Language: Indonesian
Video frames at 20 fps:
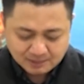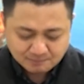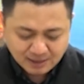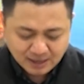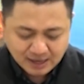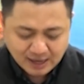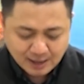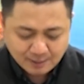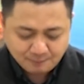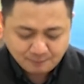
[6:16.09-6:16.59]

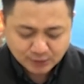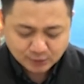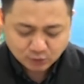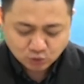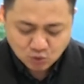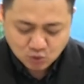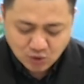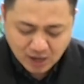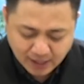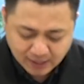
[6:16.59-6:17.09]
Mengapa
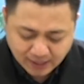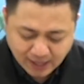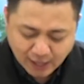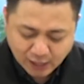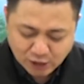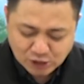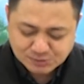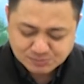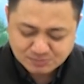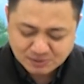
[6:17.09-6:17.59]
Tuhan
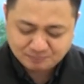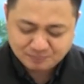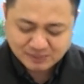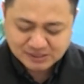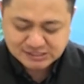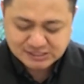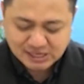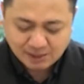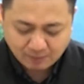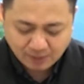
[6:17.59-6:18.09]
harus
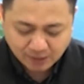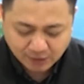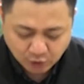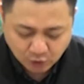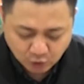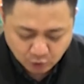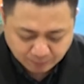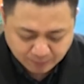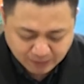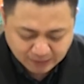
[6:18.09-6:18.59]
mempersiapkan
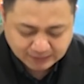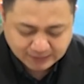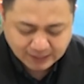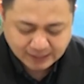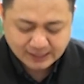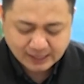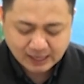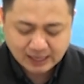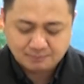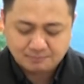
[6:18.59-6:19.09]
hidup
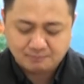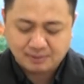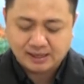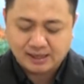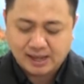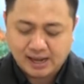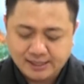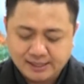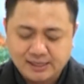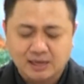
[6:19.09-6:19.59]
kita dalam
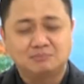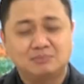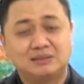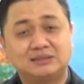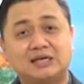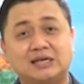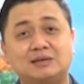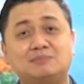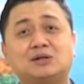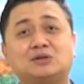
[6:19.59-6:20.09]
meraih dan
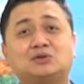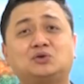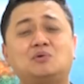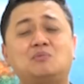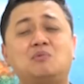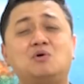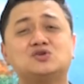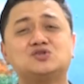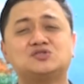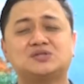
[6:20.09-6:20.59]
menerima
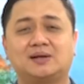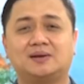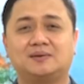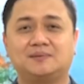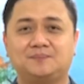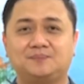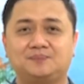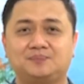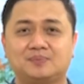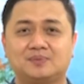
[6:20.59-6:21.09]
terobosan?
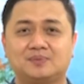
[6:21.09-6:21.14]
